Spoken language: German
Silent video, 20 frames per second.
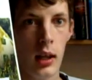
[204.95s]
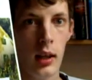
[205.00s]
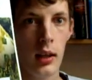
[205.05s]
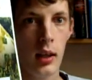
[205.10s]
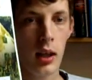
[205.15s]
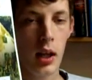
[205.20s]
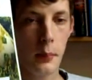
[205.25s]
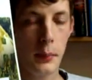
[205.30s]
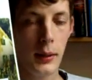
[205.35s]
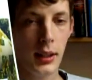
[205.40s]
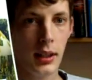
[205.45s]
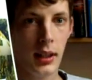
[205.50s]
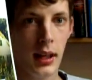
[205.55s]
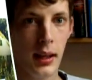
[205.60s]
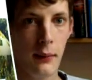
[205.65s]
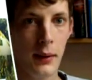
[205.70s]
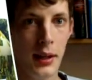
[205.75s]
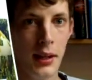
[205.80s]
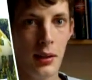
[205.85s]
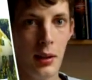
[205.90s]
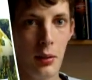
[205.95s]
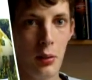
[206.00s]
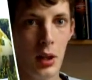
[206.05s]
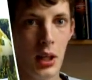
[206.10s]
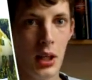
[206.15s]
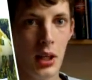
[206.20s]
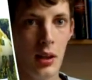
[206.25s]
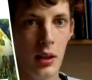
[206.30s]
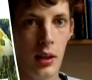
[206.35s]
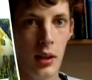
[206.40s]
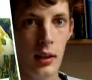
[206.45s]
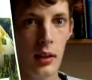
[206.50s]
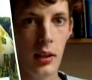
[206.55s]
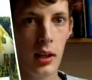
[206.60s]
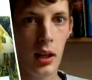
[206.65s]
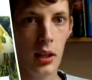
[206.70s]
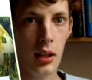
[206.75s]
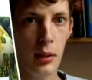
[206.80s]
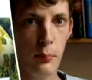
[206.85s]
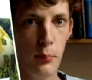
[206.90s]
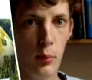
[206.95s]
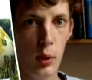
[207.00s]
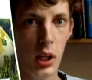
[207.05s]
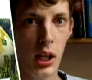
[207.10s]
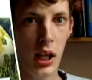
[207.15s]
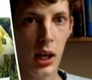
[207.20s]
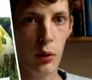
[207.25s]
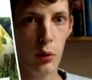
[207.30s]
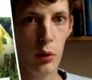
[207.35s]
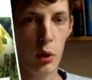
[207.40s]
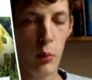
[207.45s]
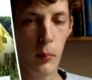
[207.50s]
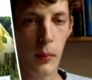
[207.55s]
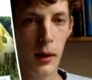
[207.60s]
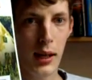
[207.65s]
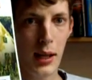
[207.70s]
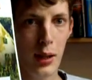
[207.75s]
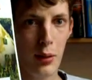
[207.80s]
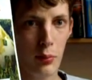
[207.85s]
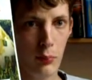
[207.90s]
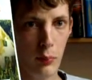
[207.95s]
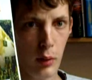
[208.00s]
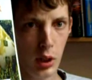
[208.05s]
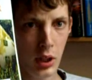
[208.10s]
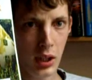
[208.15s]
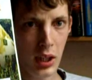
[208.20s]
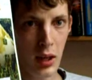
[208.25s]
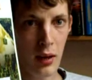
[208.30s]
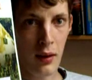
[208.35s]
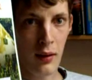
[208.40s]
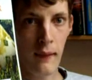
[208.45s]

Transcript: Da habe ich ja erwähnt, dass ich die anderen Bücher auch nochmal lesen möchte.